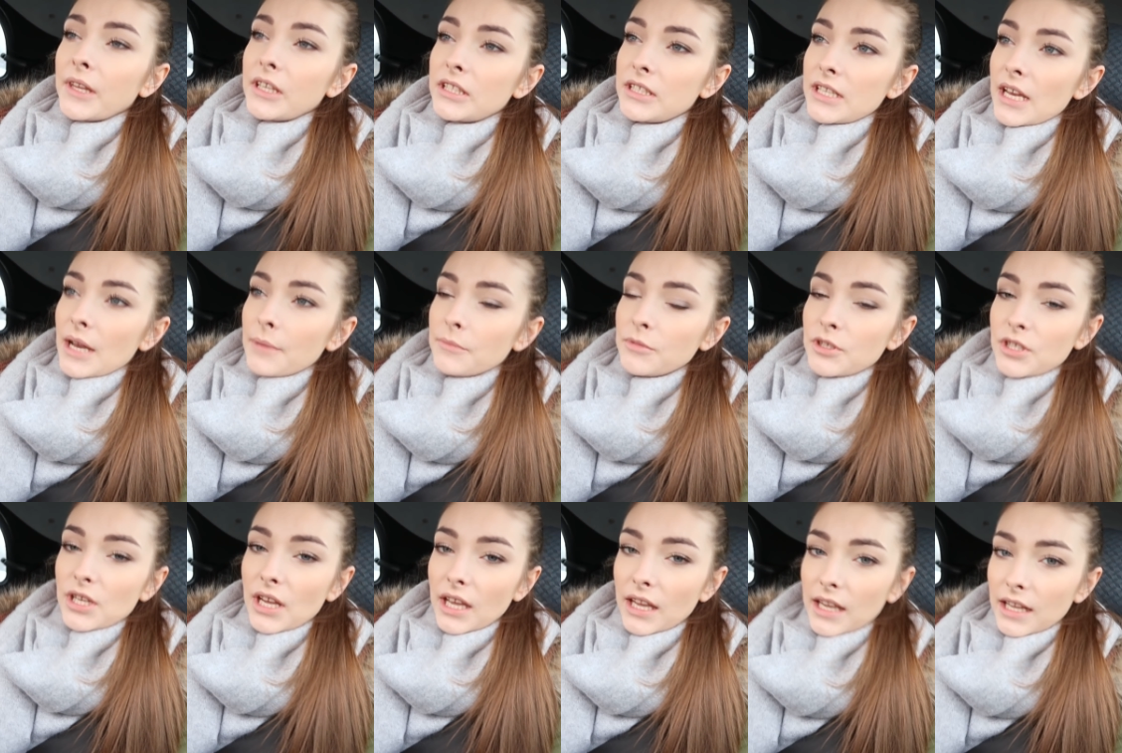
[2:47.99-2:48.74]
chciałam
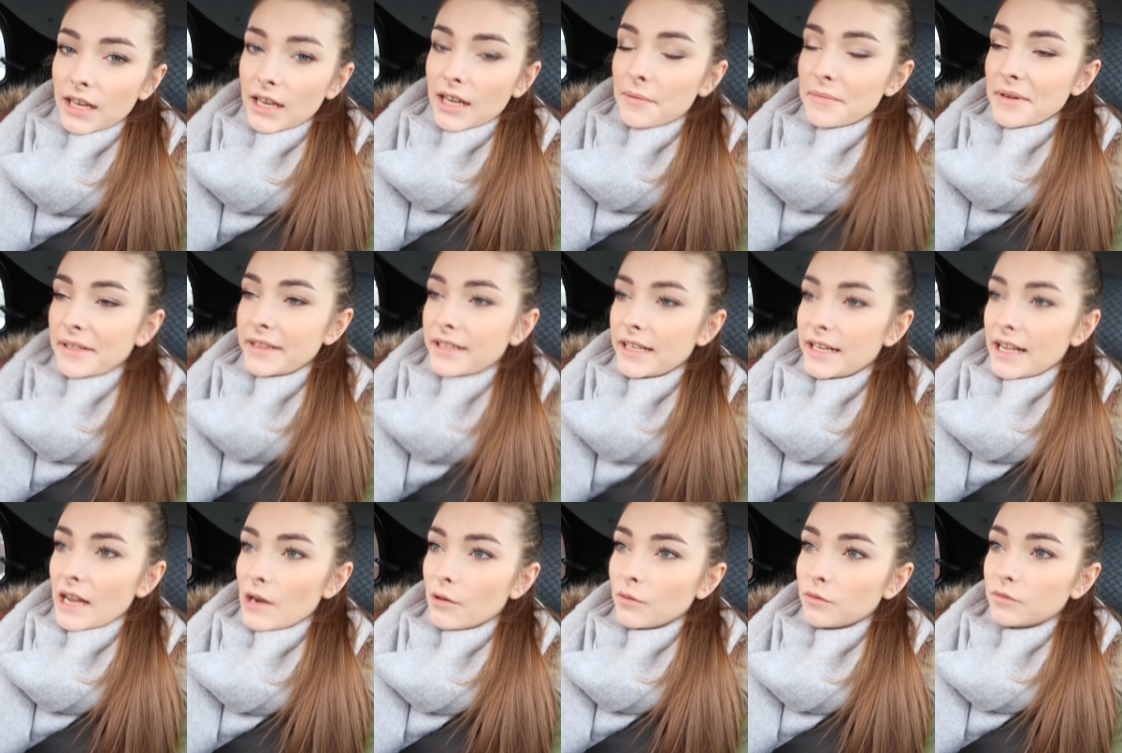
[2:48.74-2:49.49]
dzisiaj kilka
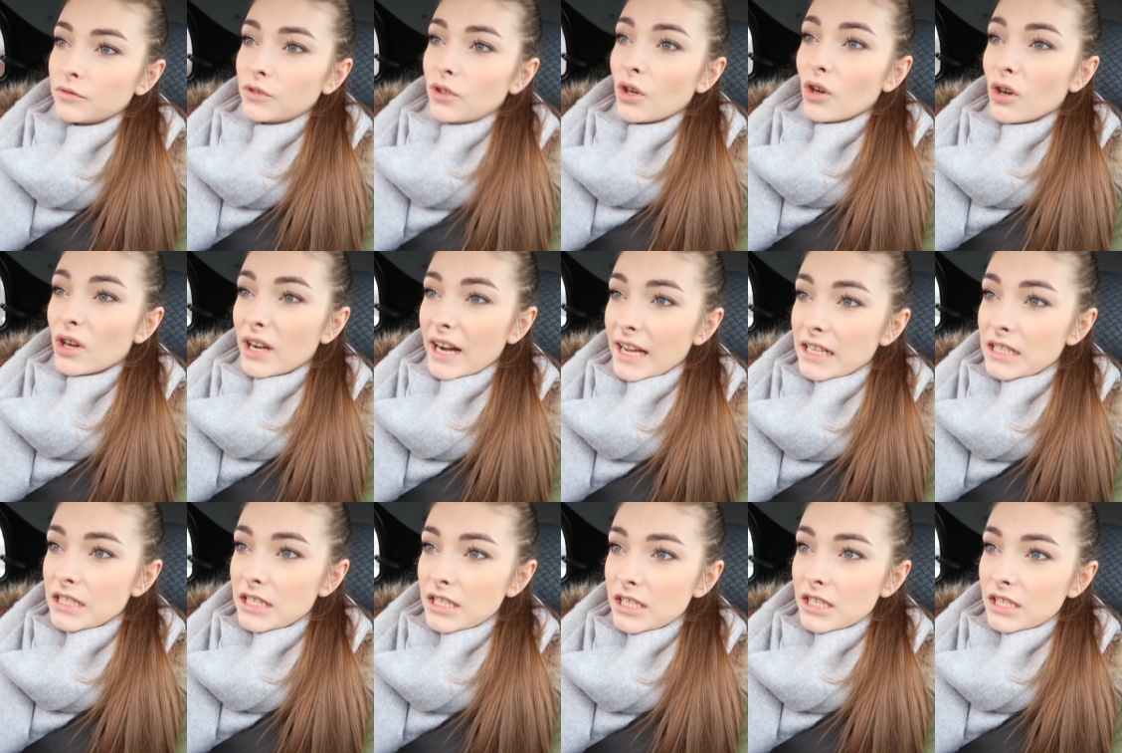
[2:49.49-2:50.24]
materiałów
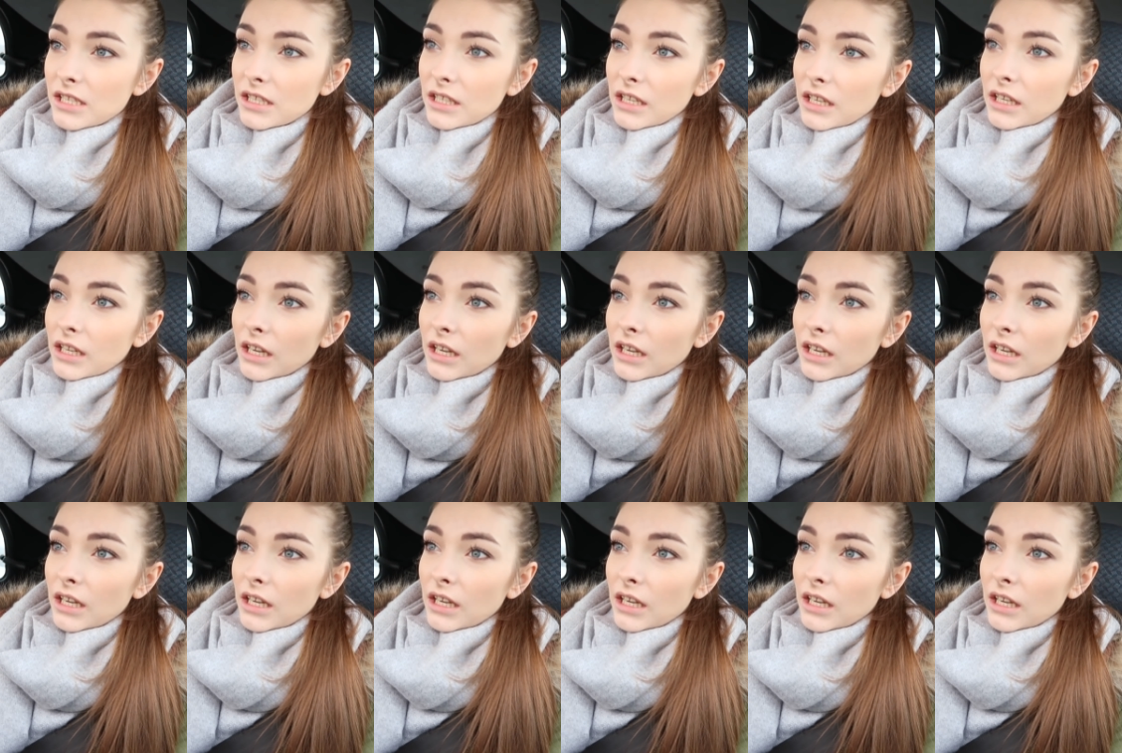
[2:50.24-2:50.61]
dograć,